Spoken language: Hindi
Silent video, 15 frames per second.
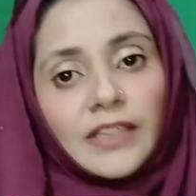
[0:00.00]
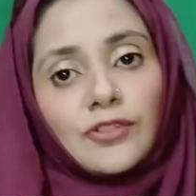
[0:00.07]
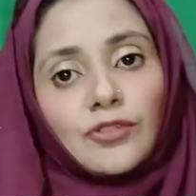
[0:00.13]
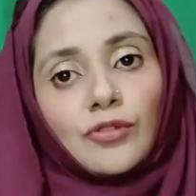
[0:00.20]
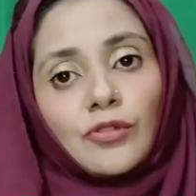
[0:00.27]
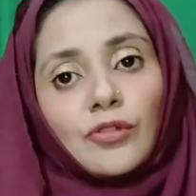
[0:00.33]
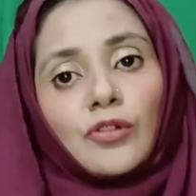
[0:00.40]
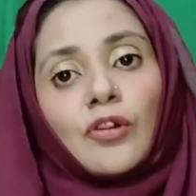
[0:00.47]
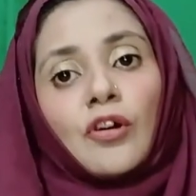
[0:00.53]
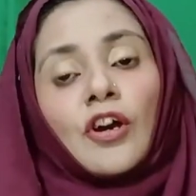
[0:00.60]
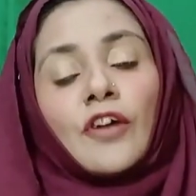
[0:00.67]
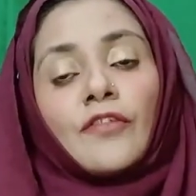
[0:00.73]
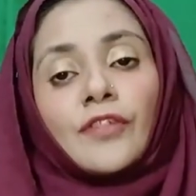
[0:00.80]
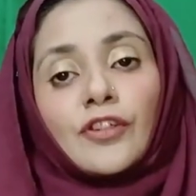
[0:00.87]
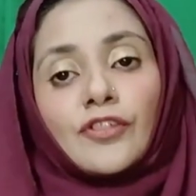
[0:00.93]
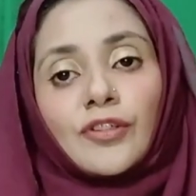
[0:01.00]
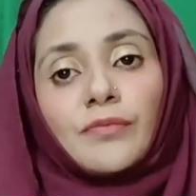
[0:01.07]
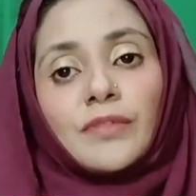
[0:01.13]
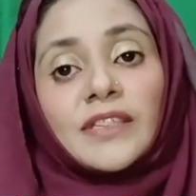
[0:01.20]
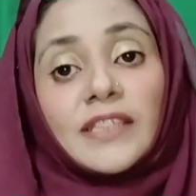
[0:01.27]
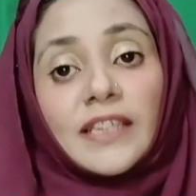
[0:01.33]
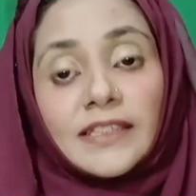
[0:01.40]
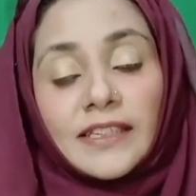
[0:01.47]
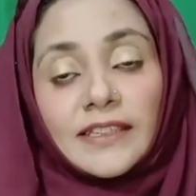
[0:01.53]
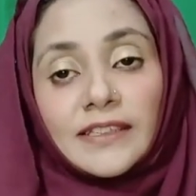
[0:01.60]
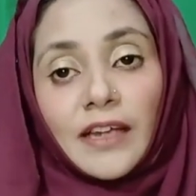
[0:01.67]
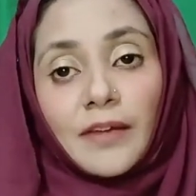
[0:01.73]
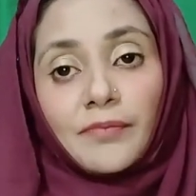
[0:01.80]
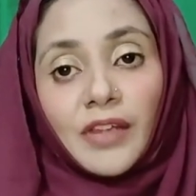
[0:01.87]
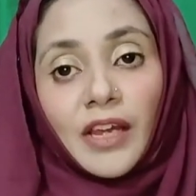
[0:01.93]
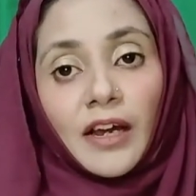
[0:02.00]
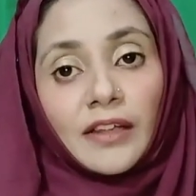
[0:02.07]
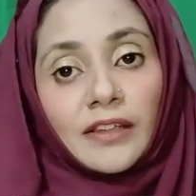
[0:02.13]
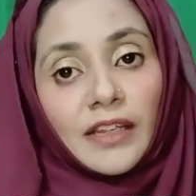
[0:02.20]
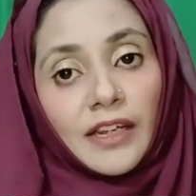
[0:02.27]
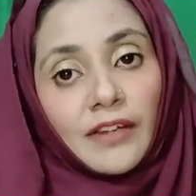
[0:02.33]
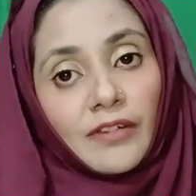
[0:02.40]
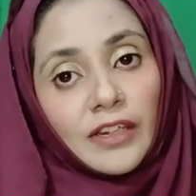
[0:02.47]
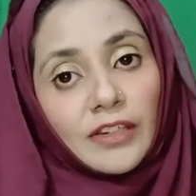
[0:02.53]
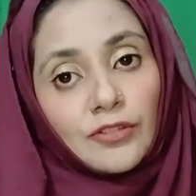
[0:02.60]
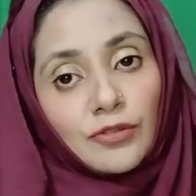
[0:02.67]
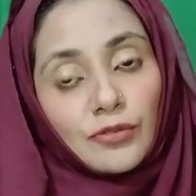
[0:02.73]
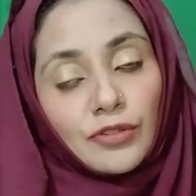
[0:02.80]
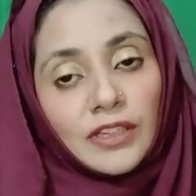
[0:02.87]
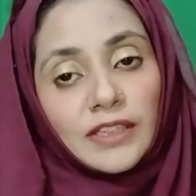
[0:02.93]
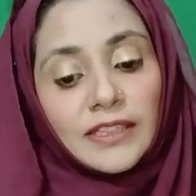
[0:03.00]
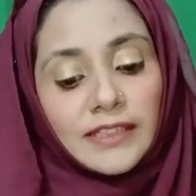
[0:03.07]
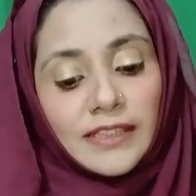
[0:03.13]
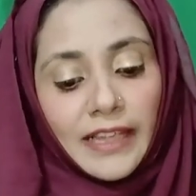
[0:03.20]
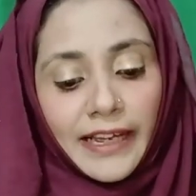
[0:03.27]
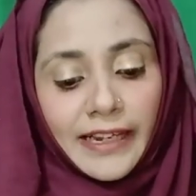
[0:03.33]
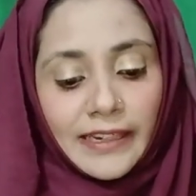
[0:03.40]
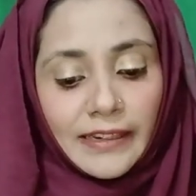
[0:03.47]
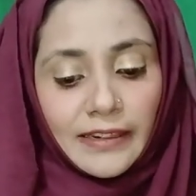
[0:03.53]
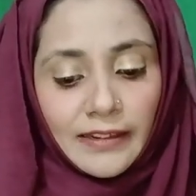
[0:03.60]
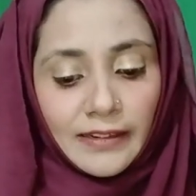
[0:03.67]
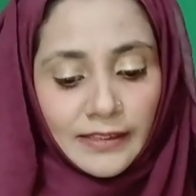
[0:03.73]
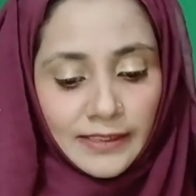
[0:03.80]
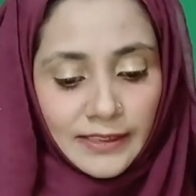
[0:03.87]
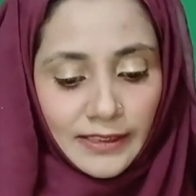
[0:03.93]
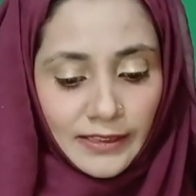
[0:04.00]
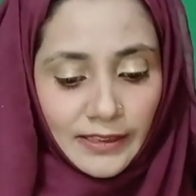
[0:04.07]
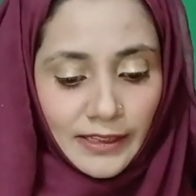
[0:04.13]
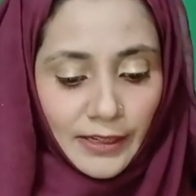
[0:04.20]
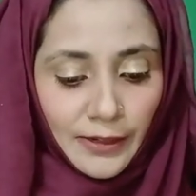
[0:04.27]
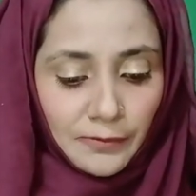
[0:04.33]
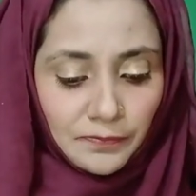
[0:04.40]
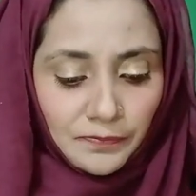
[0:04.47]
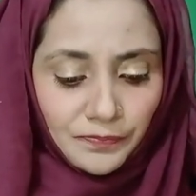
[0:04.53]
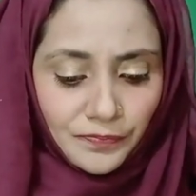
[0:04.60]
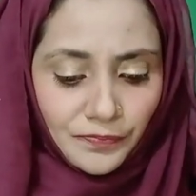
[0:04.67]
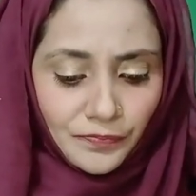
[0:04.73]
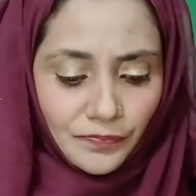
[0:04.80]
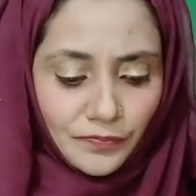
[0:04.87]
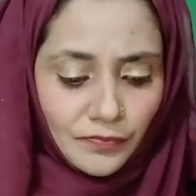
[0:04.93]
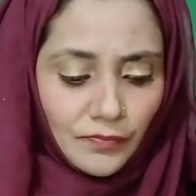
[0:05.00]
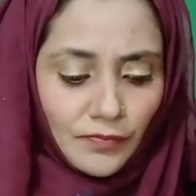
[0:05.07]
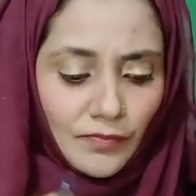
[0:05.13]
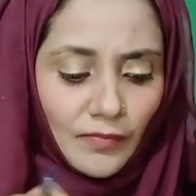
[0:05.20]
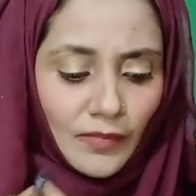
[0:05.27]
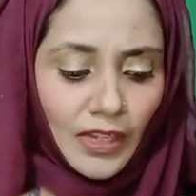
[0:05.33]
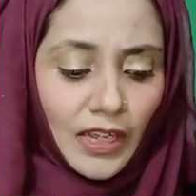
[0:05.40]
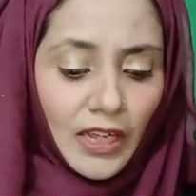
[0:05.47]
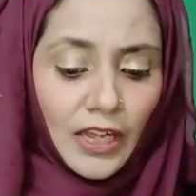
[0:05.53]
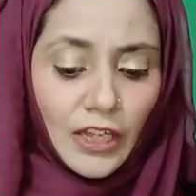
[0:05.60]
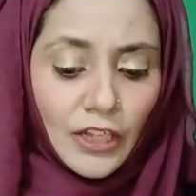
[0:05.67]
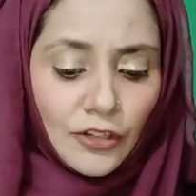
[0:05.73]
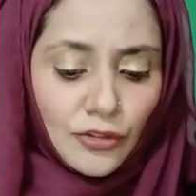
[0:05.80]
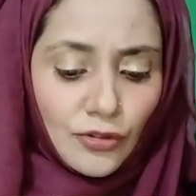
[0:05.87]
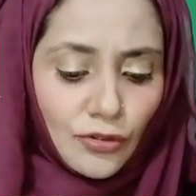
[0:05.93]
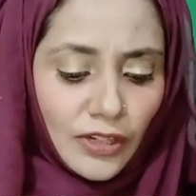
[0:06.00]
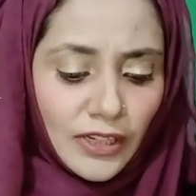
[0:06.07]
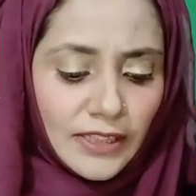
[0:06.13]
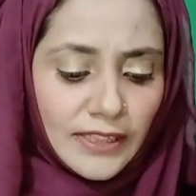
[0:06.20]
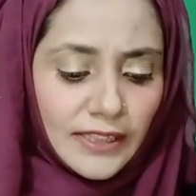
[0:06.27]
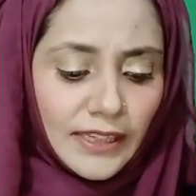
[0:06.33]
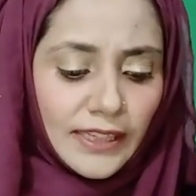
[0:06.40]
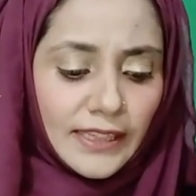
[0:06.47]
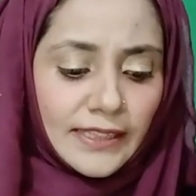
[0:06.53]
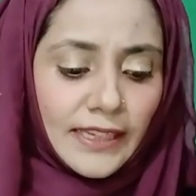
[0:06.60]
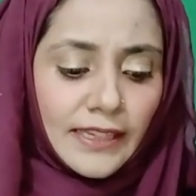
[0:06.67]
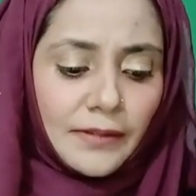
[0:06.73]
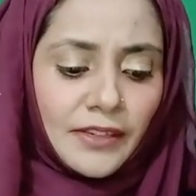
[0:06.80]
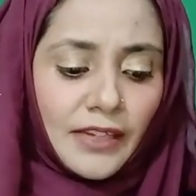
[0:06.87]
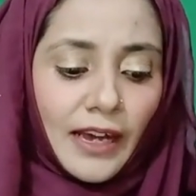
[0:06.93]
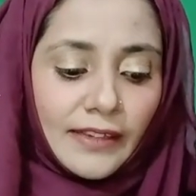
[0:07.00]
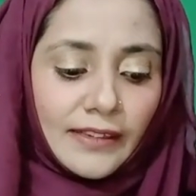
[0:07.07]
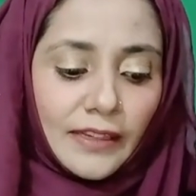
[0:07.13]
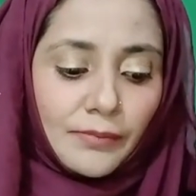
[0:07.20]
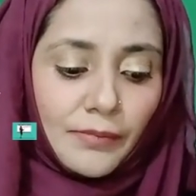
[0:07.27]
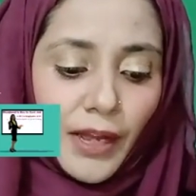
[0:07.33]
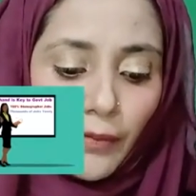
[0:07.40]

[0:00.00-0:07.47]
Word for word: हैं जो फ्यूचर में सी एस एस का इम्तिहान देने वाले स्टूडेंट सेलेक्ट कर सकते हैं स्टूडेंट्स इसके साथ साथ